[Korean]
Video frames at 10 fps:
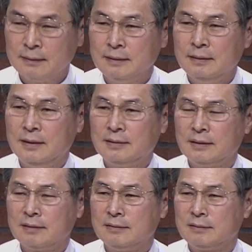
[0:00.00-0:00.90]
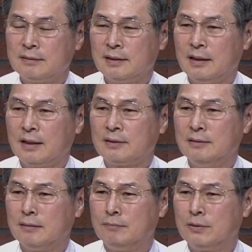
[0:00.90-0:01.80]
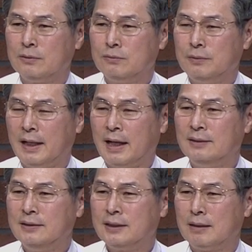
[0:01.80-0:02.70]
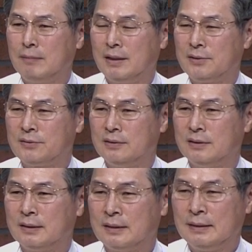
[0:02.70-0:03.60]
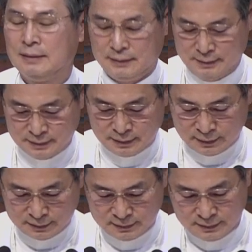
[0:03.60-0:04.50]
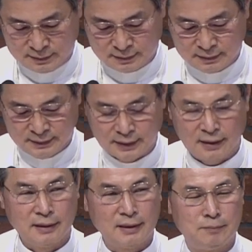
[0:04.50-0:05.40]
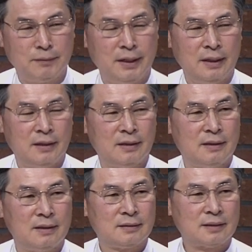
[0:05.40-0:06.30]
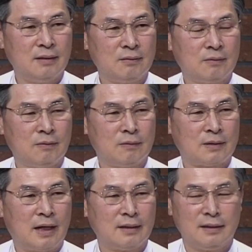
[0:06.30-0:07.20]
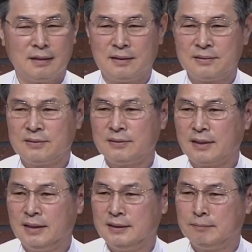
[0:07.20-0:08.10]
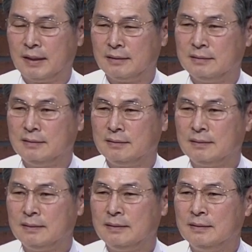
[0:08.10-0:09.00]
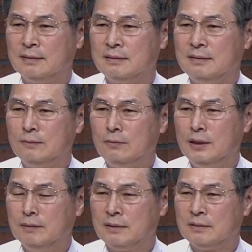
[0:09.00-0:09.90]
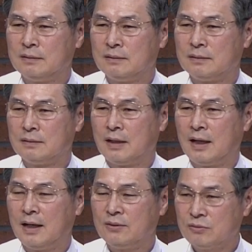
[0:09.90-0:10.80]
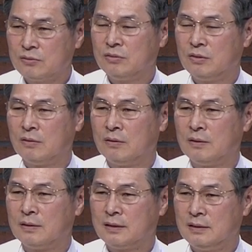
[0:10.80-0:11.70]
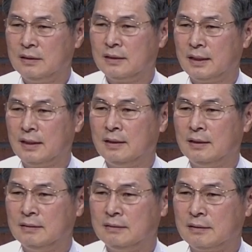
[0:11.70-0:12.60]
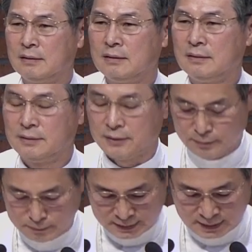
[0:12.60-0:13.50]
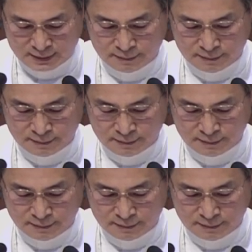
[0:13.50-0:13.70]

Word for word: 이 책은 저자가 저녁 먹은 후에 한 시간 만에 쓴 그런 어, 책이기 때문에 짧고 간결한 서사이지만은 그 울림은 아주 크고 길게 느껴졌습니다.